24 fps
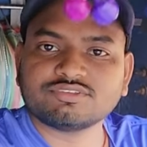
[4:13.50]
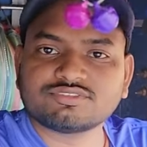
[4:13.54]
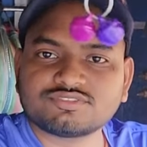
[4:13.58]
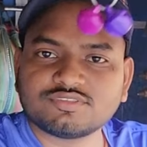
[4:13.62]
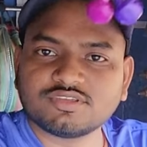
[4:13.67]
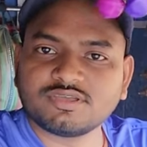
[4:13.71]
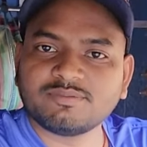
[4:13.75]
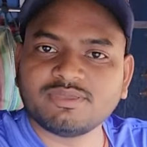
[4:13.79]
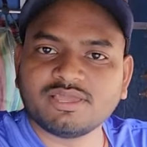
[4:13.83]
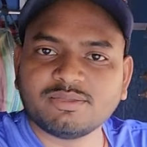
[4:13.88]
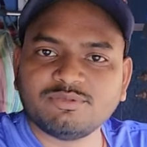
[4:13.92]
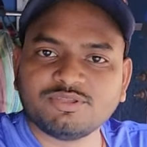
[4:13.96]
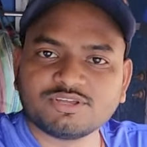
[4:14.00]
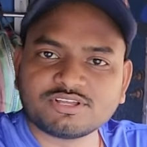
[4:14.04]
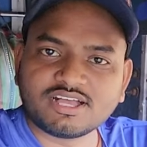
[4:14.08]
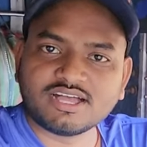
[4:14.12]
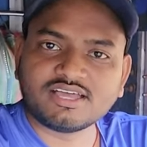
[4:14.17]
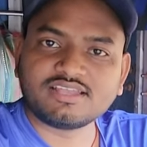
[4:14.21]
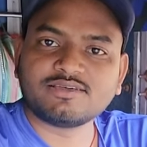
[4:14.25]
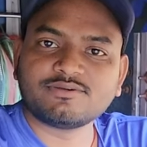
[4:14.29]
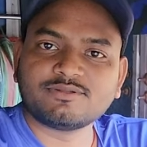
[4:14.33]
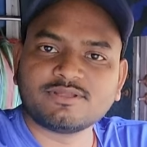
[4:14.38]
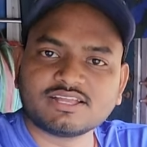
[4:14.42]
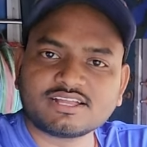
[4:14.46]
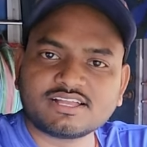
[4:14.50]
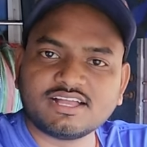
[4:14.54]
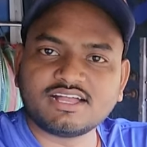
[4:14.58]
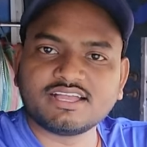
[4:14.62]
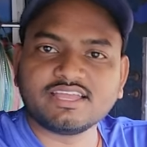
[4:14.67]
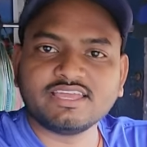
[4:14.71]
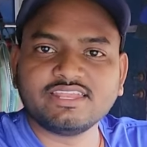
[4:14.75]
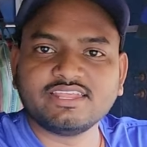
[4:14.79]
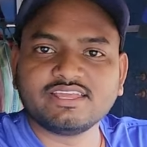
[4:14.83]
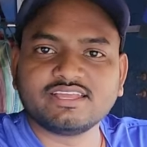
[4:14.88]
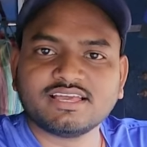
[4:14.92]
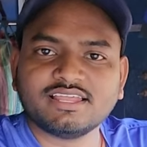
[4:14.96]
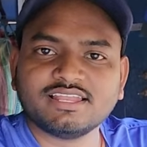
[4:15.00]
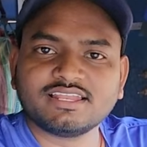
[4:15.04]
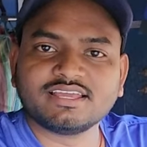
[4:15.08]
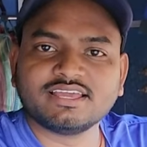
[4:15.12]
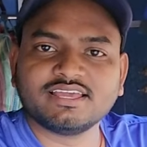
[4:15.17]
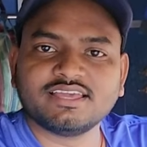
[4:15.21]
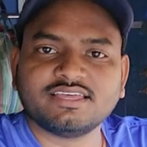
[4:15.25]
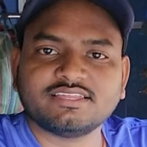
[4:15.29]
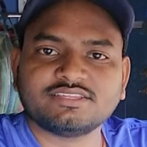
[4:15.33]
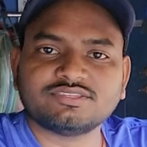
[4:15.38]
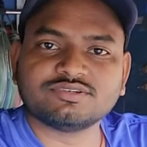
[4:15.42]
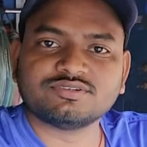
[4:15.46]
दोस्तों अभी हम लोग खाना वाना खा के निकल गए
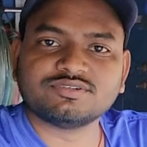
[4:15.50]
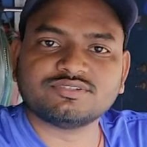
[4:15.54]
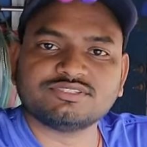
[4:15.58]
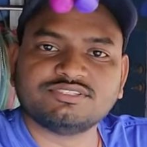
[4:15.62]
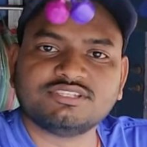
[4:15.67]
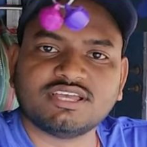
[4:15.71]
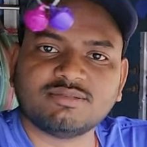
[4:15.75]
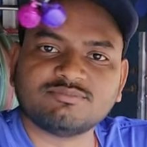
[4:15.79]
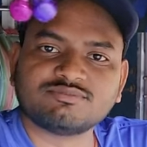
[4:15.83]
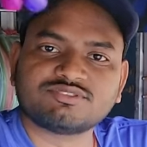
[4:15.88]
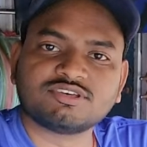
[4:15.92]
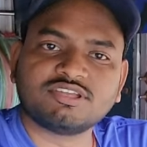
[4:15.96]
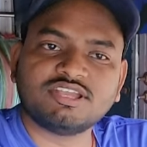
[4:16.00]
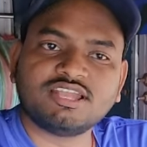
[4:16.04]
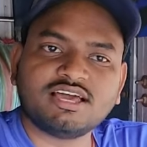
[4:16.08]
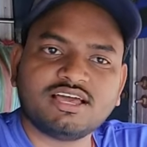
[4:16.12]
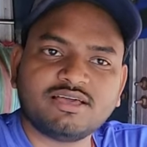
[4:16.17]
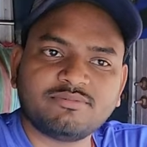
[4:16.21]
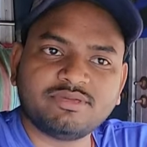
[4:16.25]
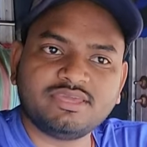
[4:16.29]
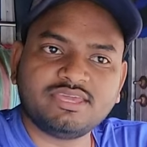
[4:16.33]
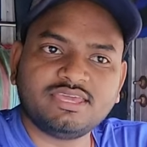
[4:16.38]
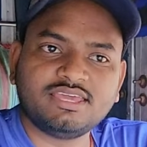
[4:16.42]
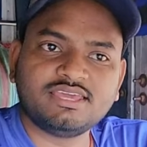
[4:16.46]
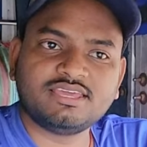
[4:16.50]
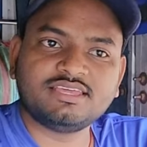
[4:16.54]
हैं तो जामसोला अभी